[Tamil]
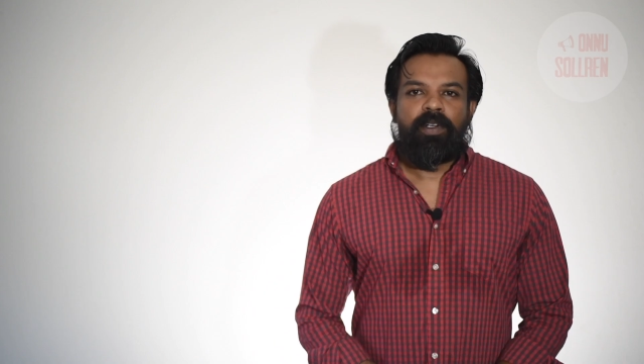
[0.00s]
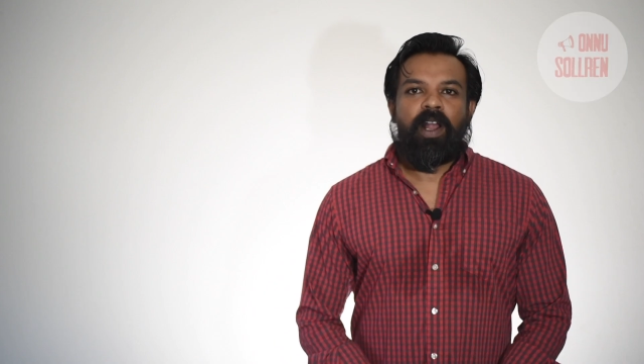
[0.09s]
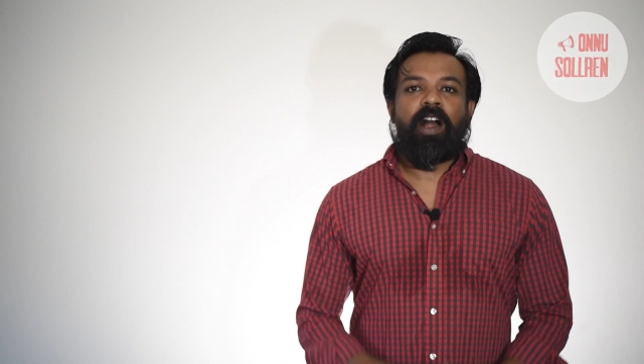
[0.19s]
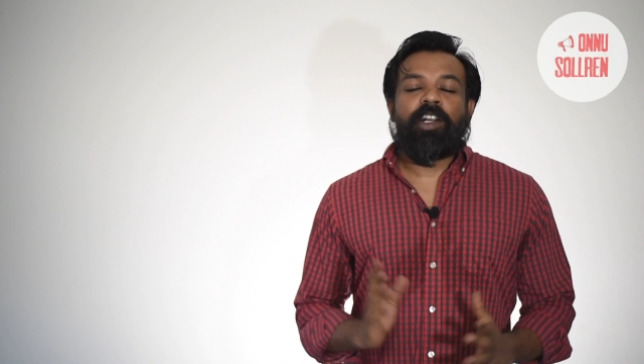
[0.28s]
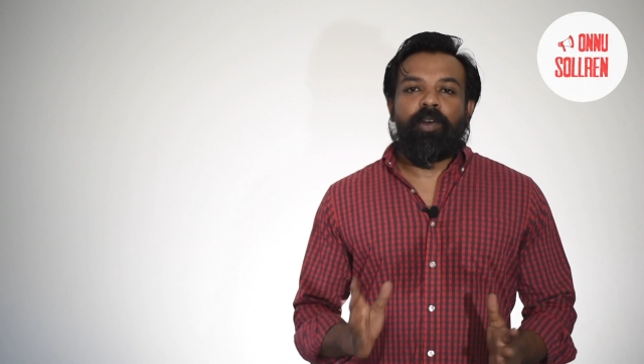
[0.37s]

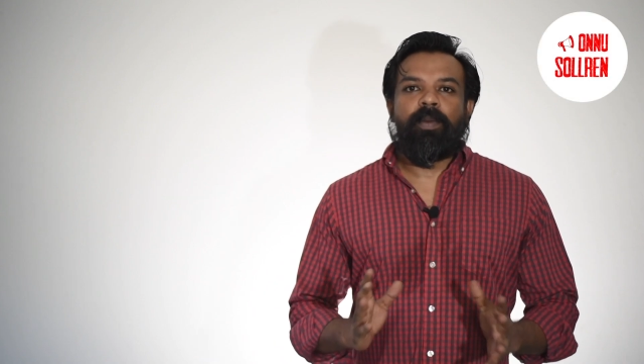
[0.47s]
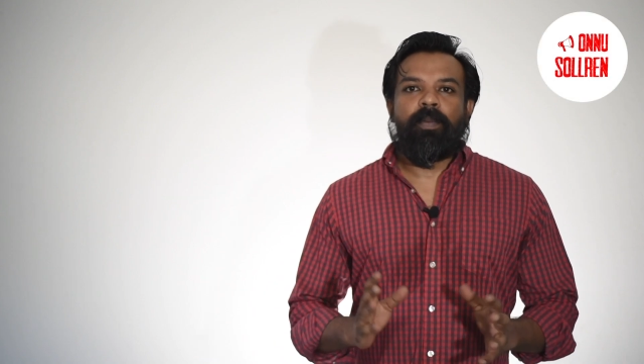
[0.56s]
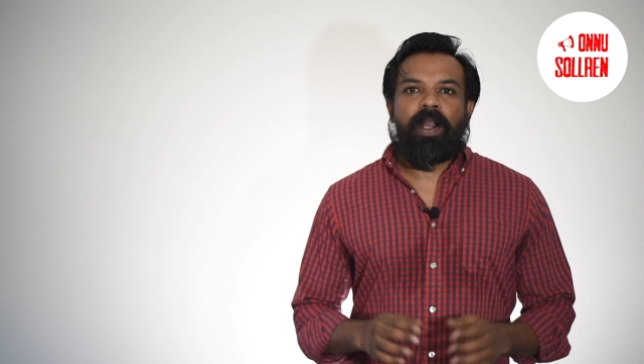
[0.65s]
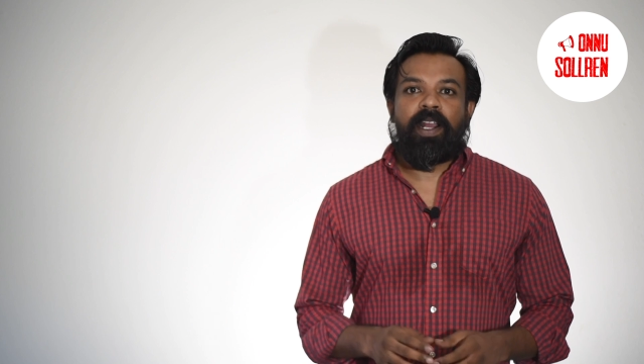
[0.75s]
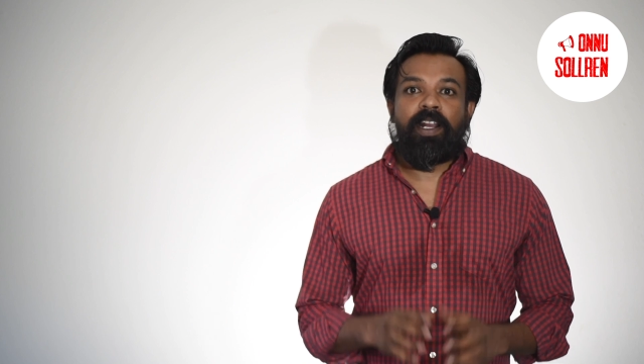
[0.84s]
லாக்டவுன்
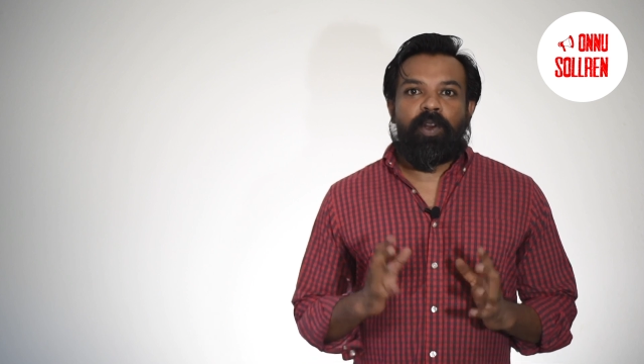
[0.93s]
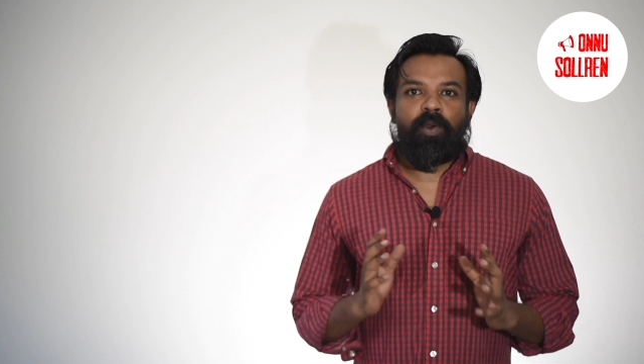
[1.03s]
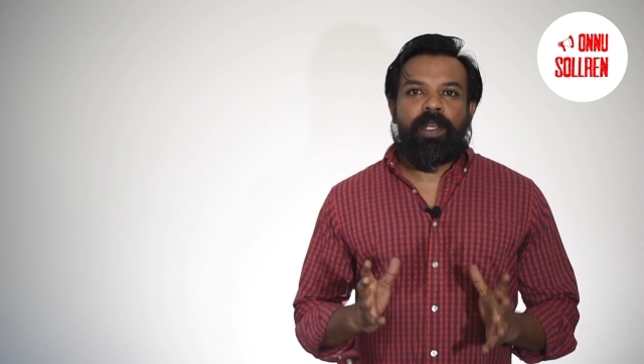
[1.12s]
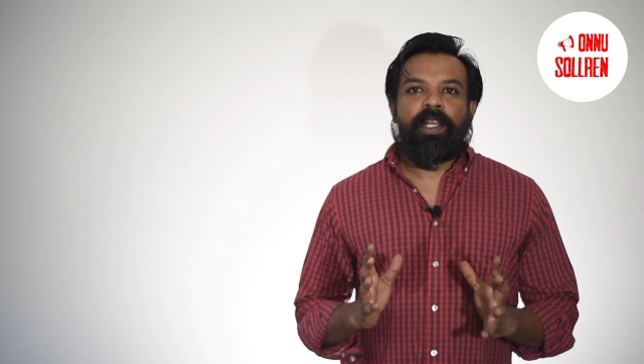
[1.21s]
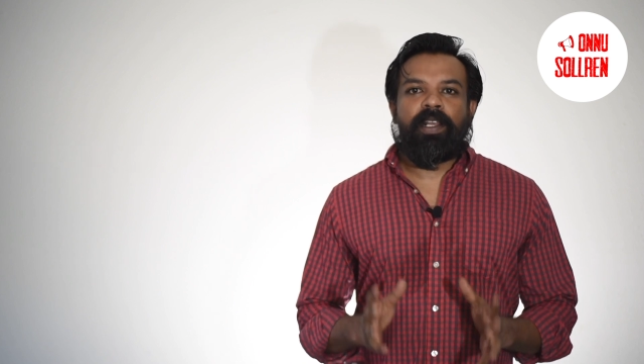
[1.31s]
மக்களை
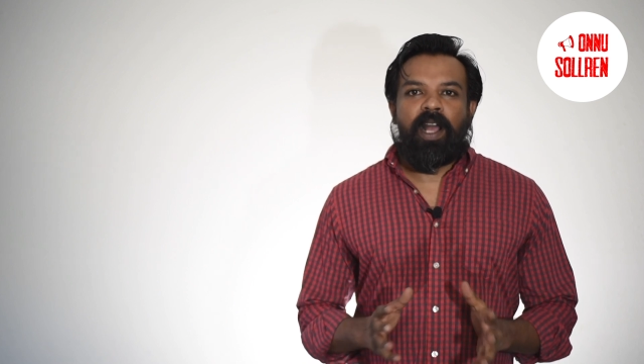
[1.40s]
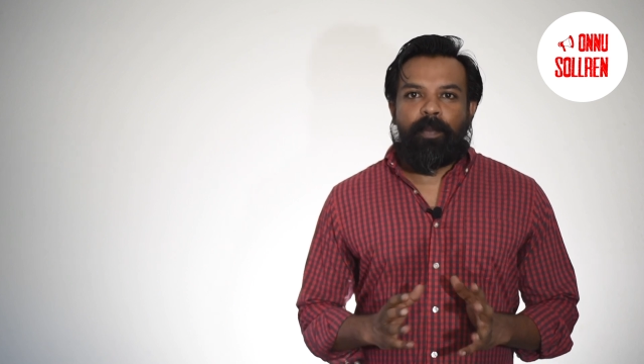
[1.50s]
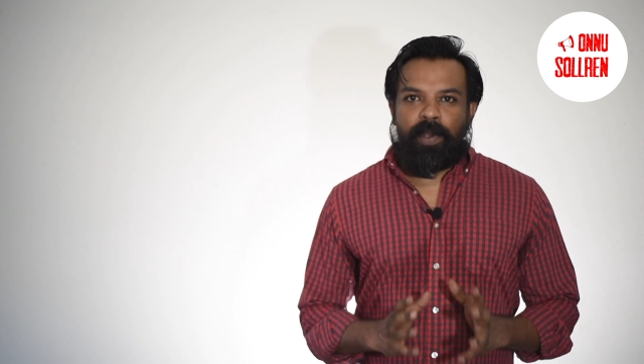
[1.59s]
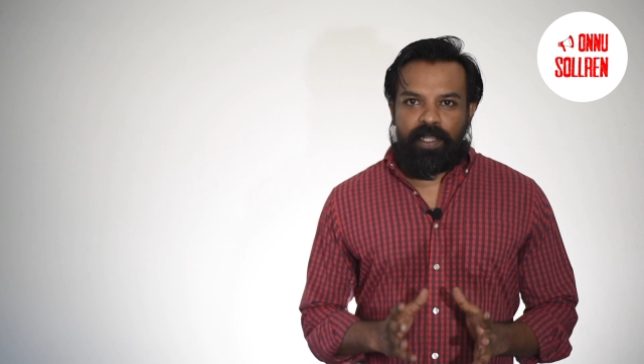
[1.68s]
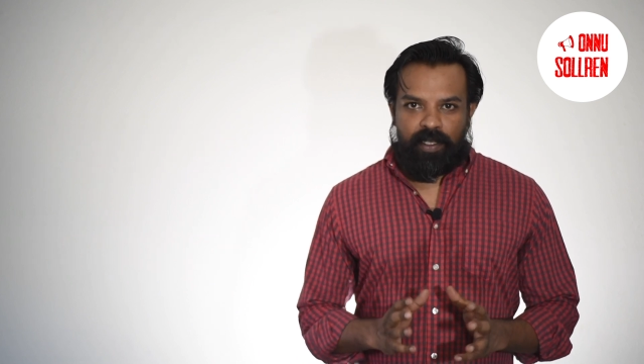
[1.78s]
நோயிலேருந்து
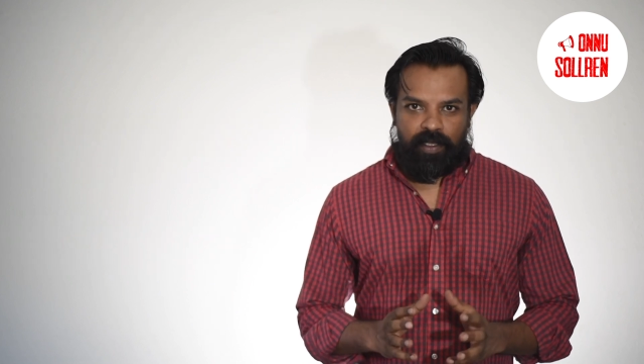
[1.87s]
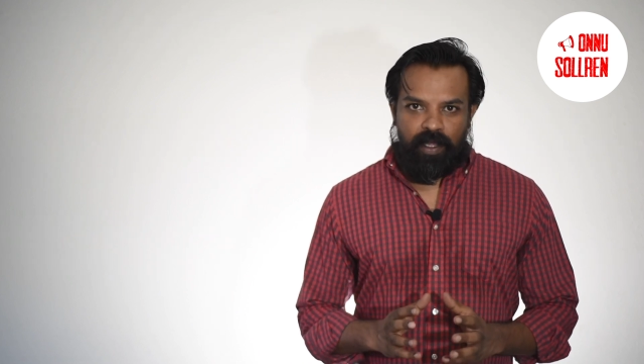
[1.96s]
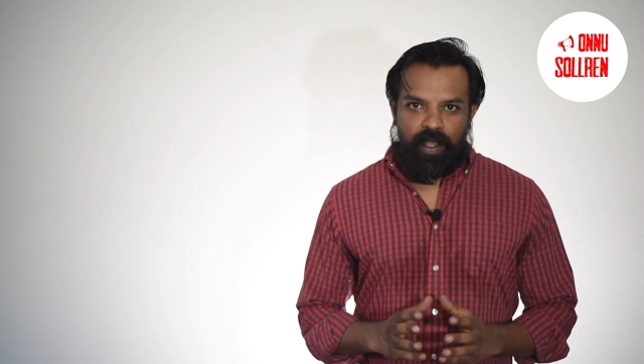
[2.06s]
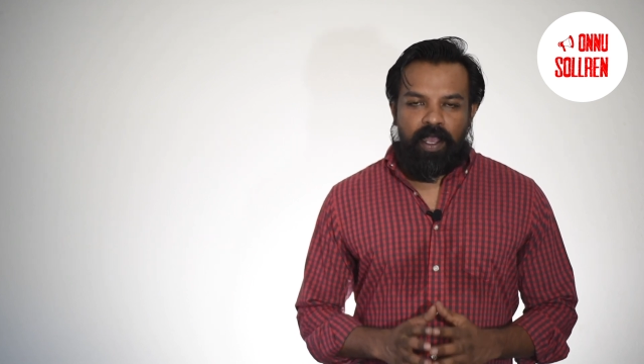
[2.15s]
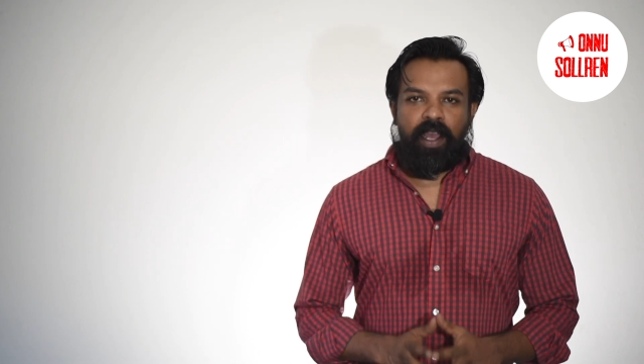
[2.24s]
காப்பாற்றுறது
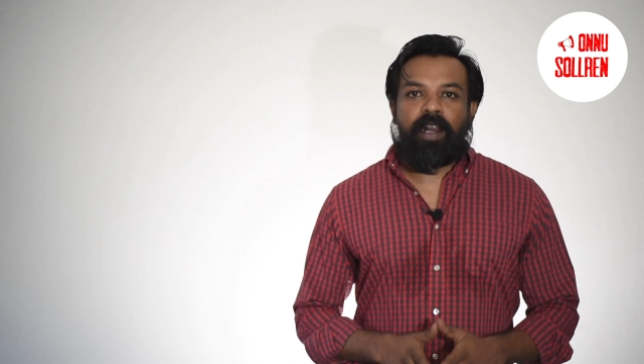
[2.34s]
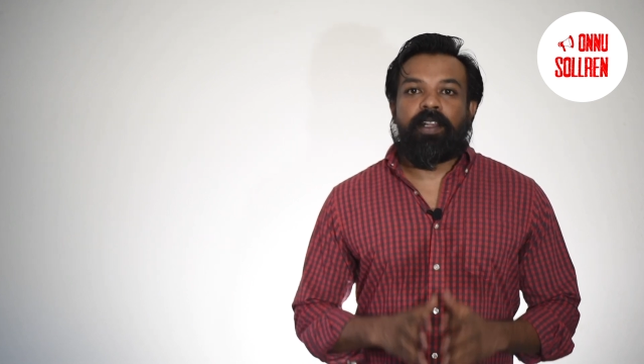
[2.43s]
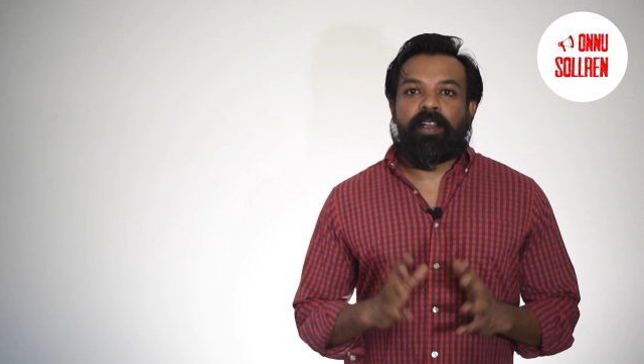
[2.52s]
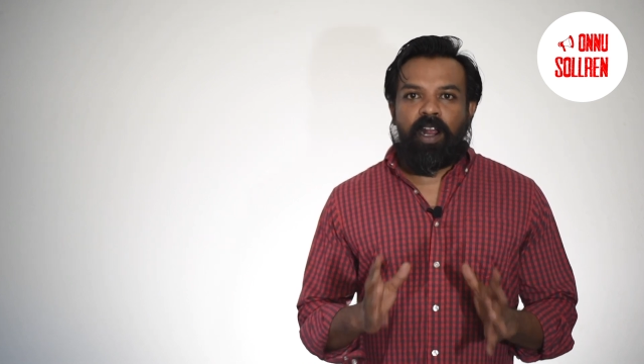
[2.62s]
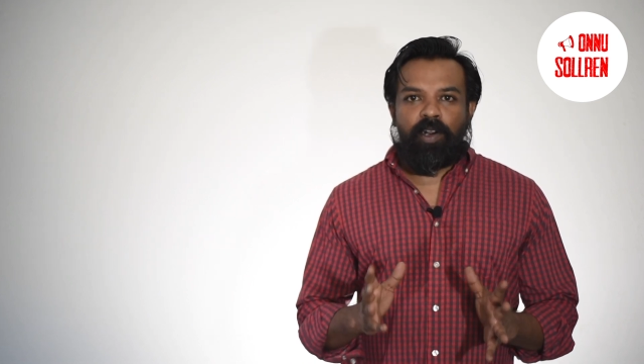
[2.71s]
தான் ஆனால்
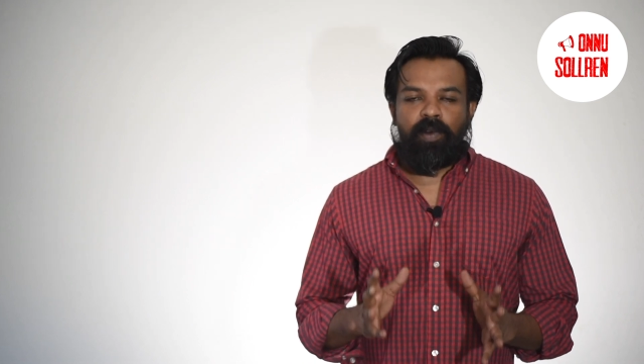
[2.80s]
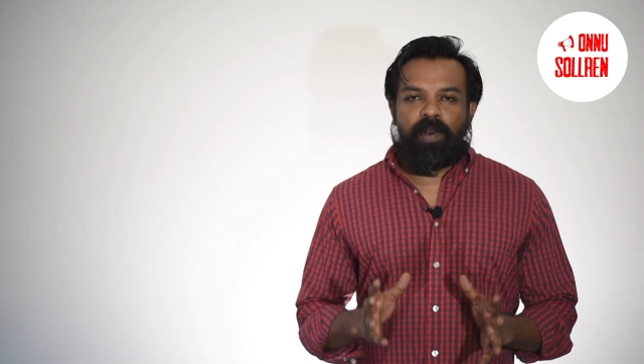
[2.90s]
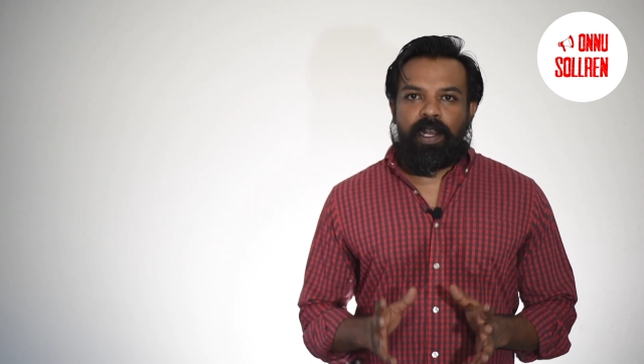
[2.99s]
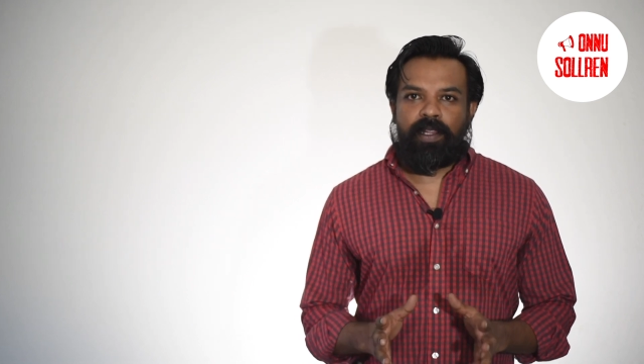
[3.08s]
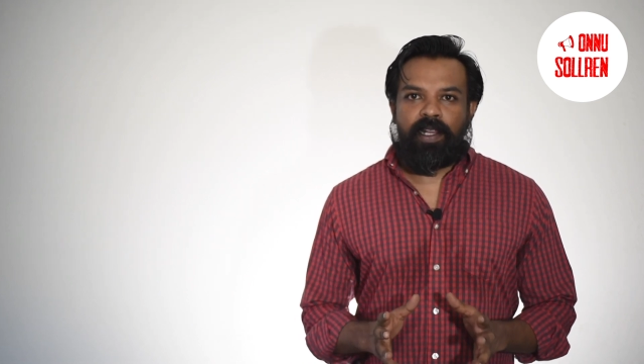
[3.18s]
அந்த
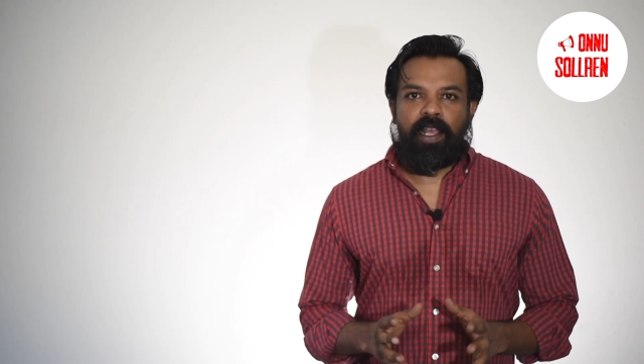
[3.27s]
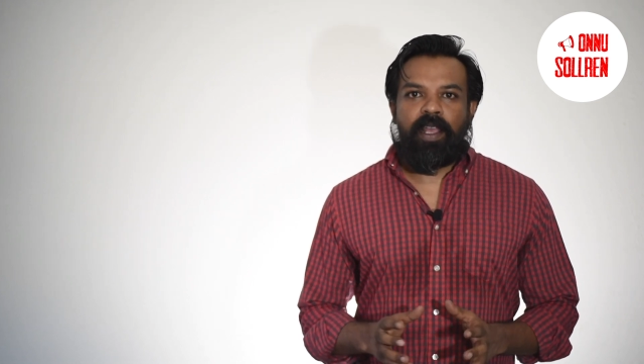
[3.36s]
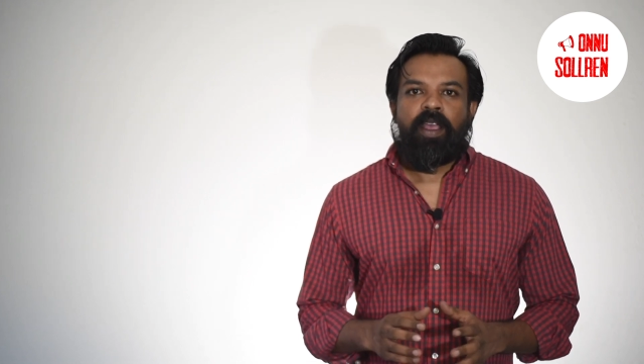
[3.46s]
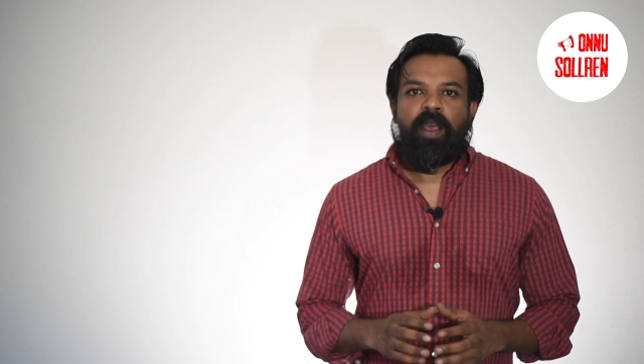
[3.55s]
லாக்டவுன் காலத்தில்